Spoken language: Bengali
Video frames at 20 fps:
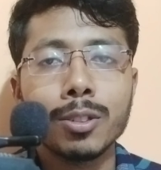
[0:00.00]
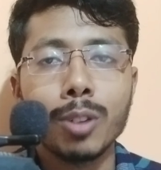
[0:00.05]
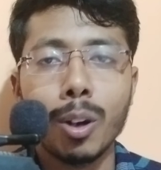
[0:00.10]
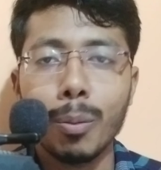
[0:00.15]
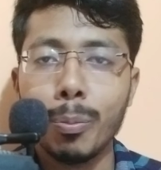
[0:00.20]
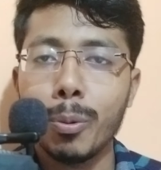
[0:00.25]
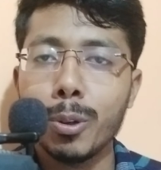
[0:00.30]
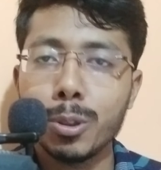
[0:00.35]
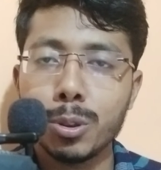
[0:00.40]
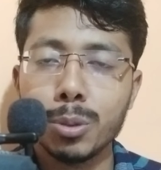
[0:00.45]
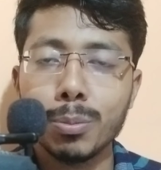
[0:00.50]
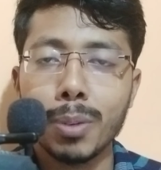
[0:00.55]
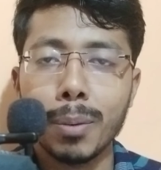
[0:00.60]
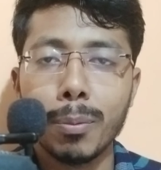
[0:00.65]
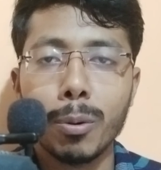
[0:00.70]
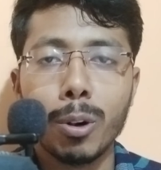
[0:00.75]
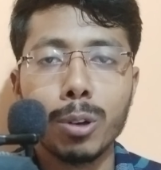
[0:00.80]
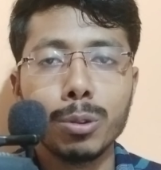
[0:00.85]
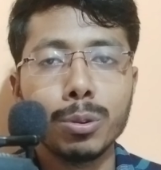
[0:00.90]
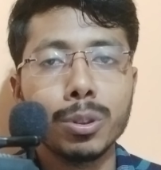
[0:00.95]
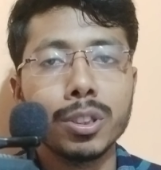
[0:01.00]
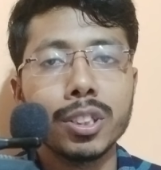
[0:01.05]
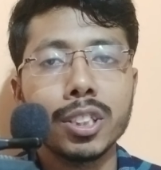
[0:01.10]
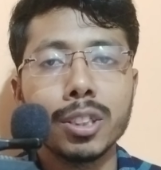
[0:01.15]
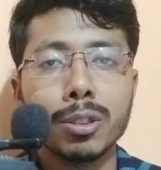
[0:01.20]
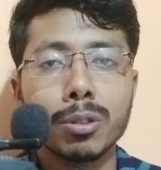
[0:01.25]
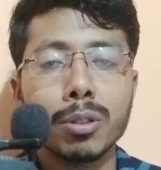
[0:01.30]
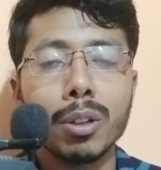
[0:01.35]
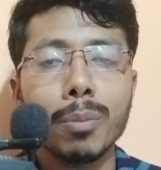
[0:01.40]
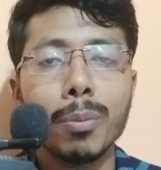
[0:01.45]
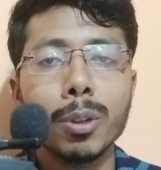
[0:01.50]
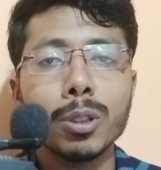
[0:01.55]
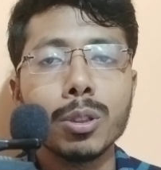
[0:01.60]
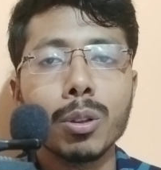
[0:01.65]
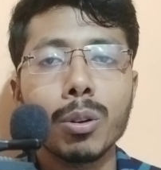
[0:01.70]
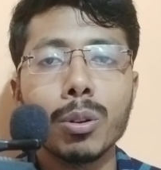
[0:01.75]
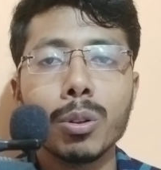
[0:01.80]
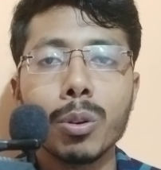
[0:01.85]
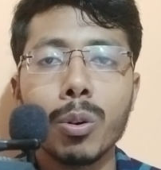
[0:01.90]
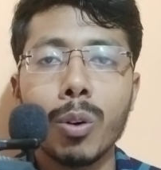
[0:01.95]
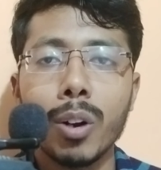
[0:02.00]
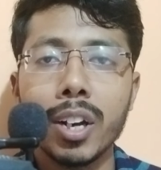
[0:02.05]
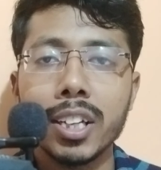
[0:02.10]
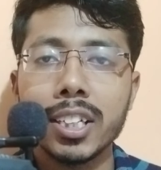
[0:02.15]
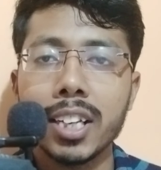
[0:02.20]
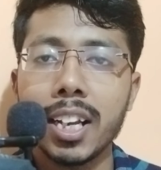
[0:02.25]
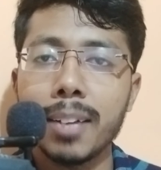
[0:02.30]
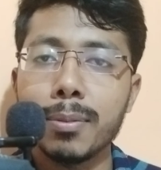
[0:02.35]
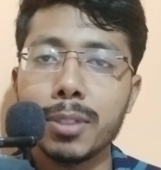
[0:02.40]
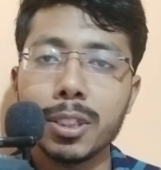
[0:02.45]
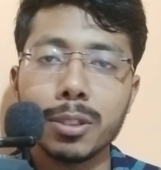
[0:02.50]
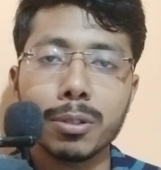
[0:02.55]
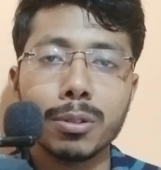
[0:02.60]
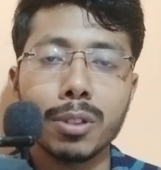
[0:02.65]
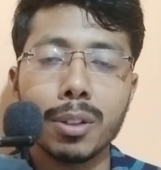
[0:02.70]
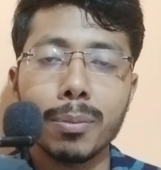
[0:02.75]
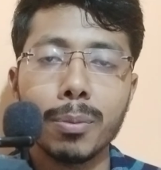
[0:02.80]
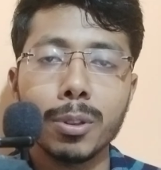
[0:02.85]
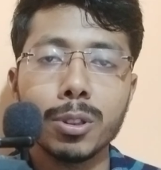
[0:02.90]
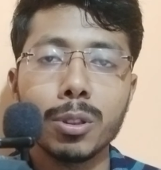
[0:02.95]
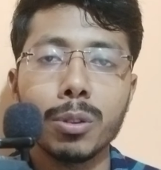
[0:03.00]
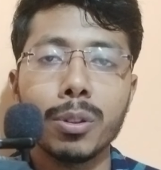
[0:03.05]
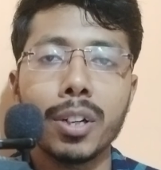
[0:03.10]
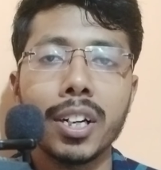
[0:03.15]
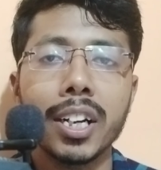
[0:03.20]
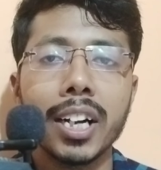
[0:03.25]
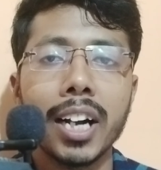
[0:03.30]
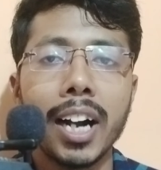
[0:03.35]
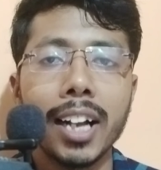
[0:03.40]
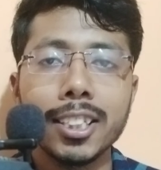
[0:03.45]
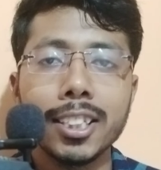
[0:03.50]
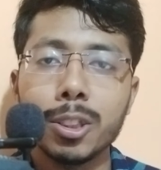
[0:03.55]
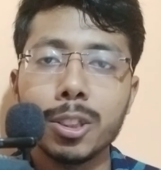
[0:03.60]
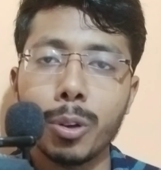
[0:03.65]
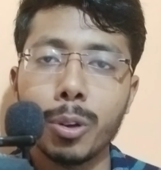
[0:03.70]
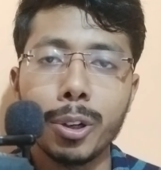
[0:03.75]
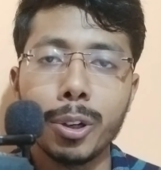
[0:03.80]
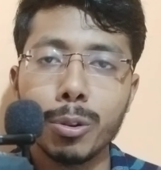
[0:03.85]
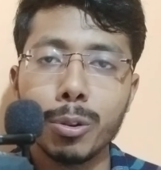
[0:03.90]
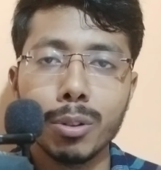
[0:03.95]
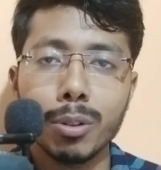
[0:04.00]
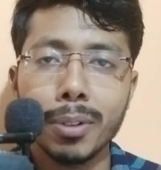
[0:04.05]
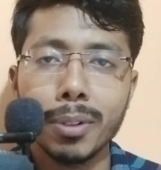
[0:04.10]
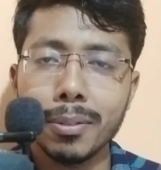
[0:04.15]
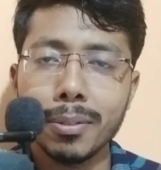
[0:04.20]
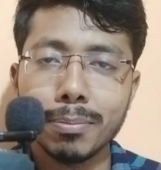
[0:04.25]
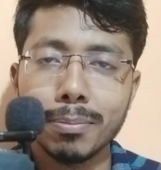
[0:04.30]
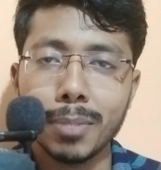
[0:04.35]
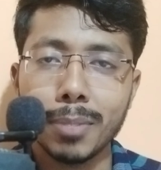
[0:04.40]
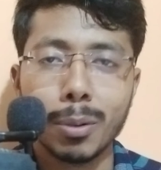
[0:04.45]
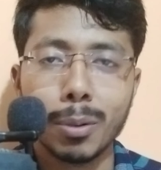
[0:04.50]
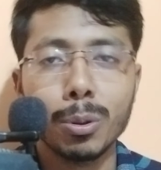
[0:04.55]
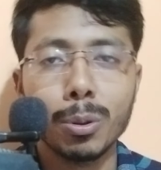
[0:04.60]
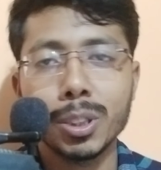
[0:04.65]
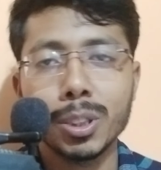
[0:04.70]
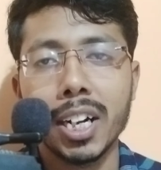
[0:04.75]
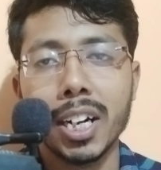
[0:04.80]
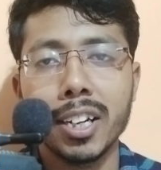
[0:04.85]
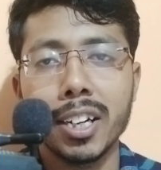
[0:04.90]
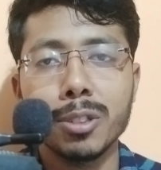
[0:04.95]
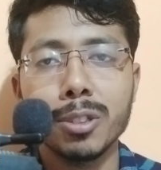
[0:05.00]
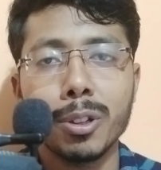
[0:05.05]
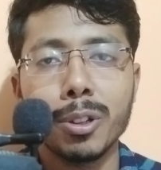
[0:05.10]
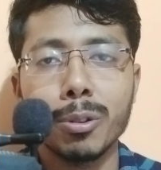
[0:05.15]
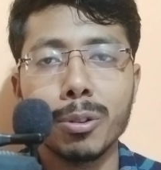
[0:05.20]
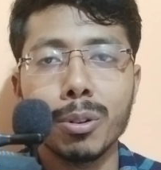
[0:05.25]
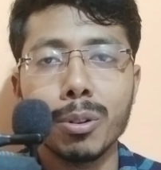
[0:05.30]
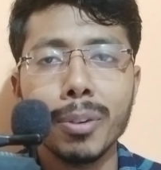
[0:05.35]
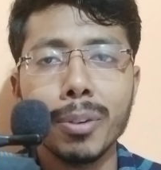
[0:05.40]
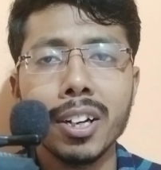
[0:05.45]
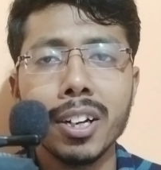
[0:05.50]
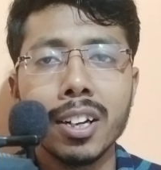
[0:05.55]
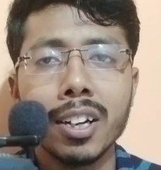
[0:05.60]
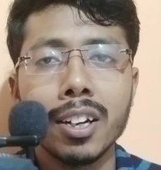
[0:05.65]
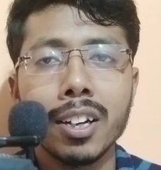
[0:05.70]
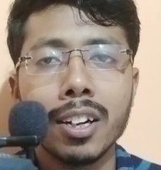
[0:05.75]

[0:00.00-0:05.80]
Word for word: সব কিছু বা পড়াশোনা শেষ করার পর যখন কলেজ লাইফ শেষ করার পর যখন একটা কাজে জয়েন করবে বা কোনো চাকরি জয়েন করবে